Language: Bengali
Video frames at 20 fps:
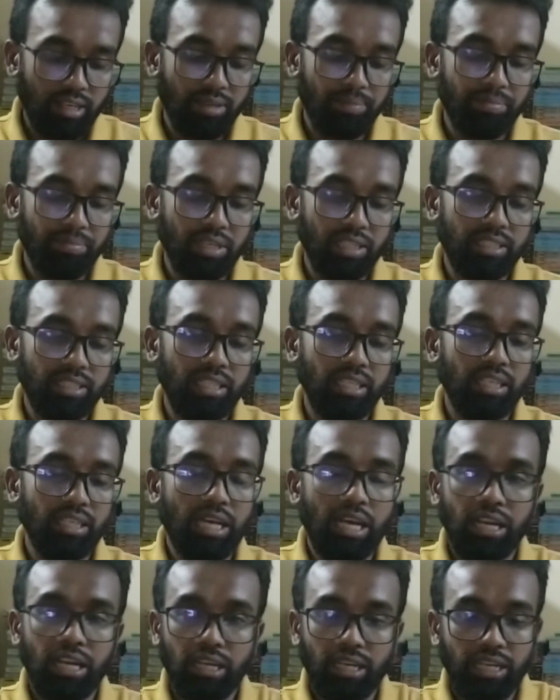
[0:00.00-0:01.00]
আপনাদের
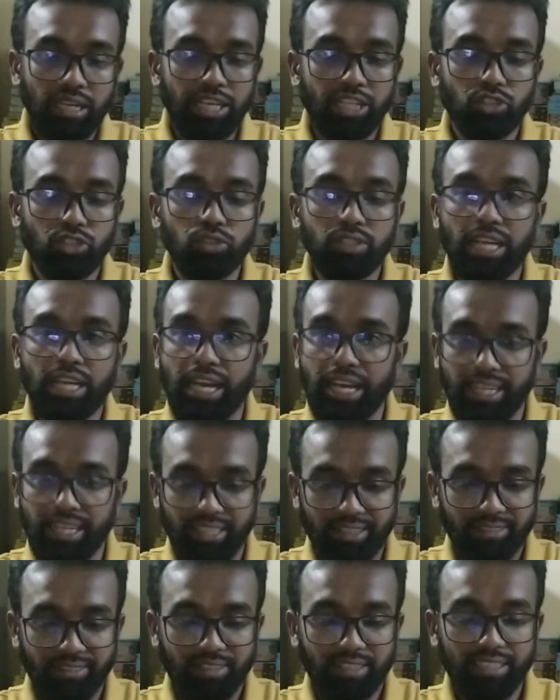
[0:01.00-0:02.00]
একটু দেখাই
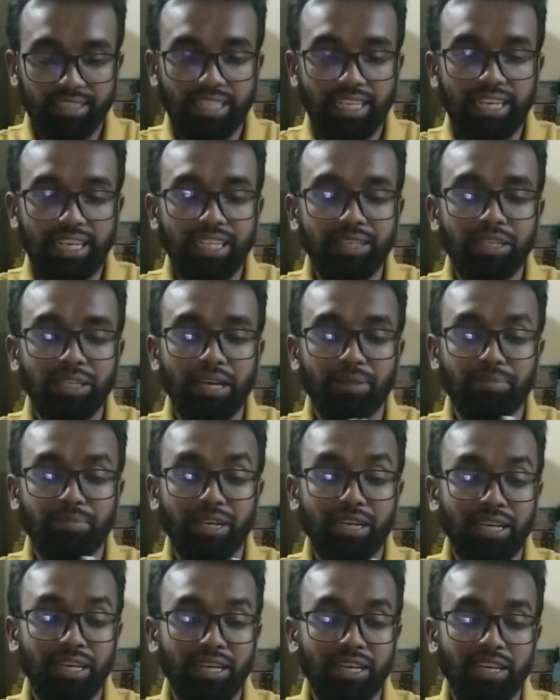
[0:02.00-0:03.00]
দিল্লি
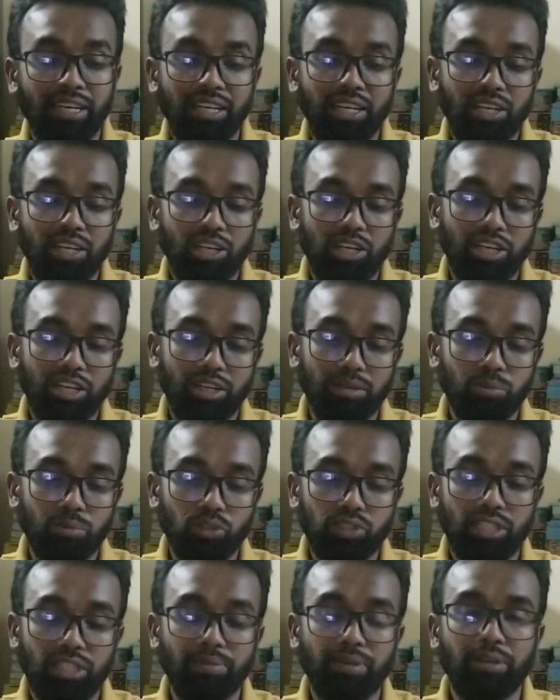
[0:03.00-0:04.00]
আপনারা
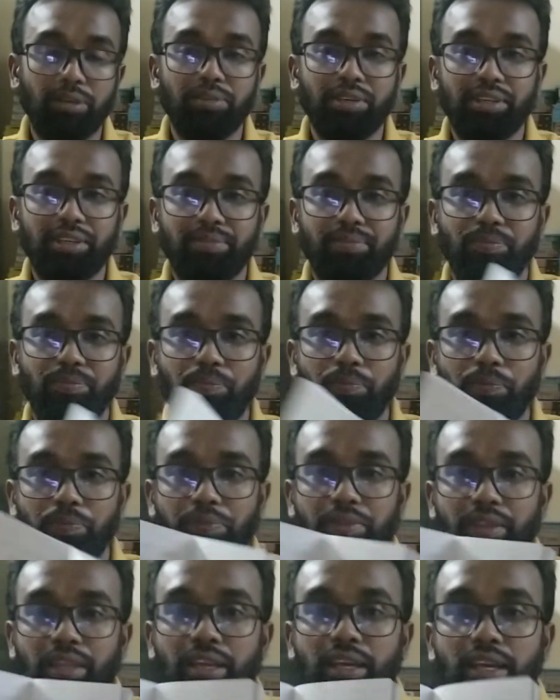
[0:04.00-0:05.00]
বুঝতে পারবেন
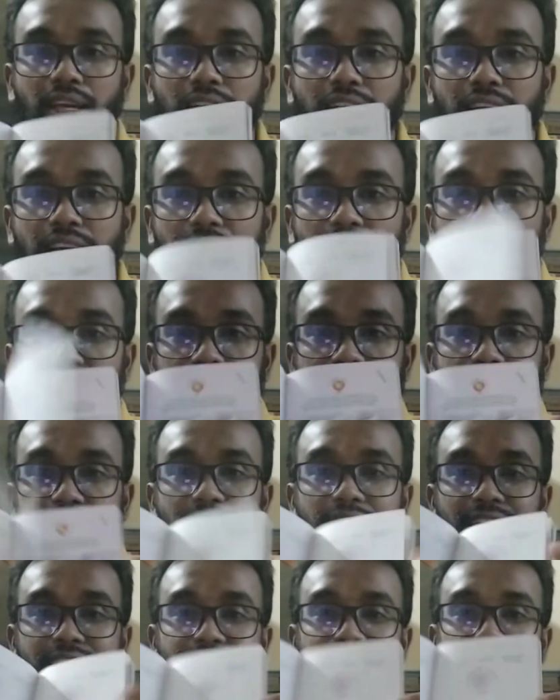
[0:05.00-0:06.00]
এই দেখেন